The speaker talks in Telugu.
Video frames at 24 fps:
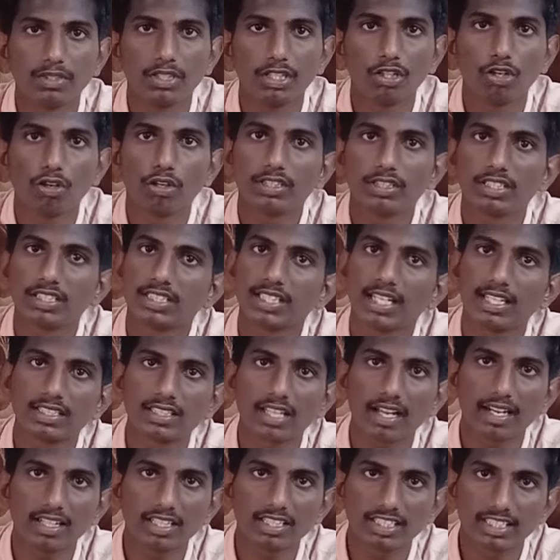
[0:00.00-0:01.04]
దీనిలో అయితే
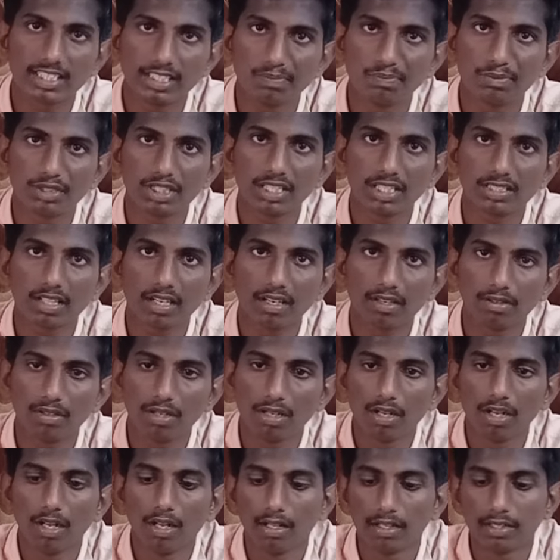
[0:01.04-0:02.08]
సెన్సార్ అయితే స్కిప్ చేశాడు
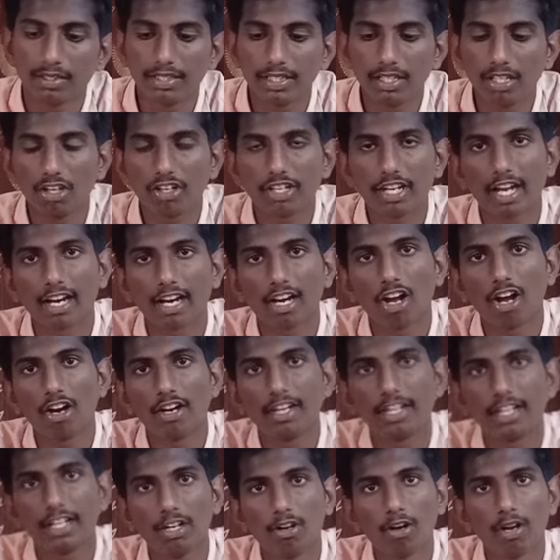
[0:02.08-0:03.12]
దీనిలో టెన్
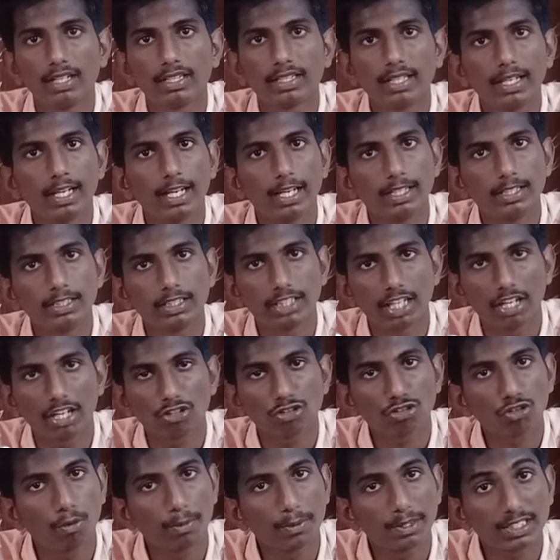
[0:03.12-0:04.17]
నాట్ డీలో అయితే
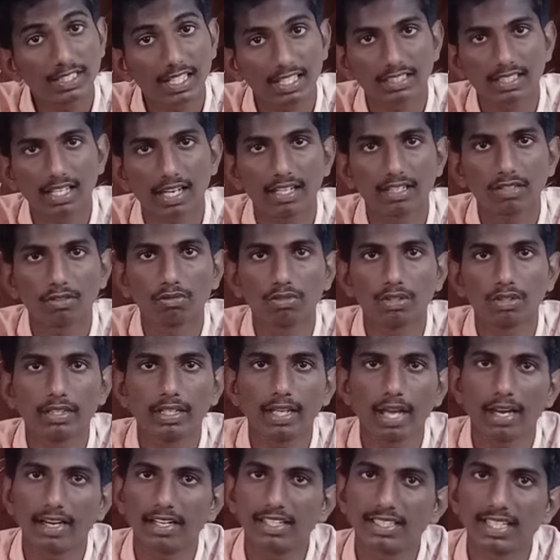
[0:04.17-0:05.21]
జైరోస్కోపిక్ సెన్సార్ అయితే ఉంది
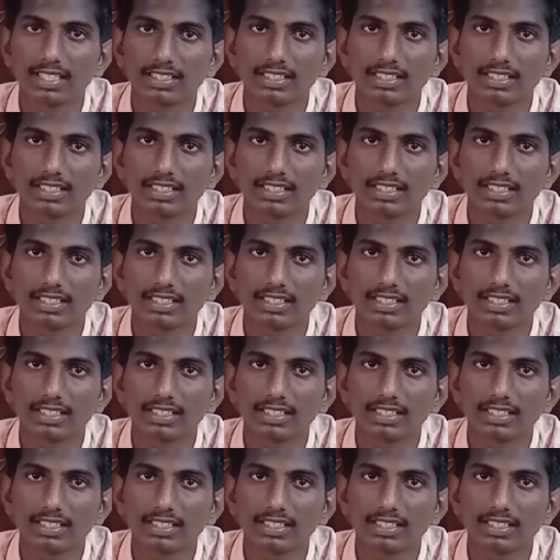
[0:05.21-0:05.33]
అన్ని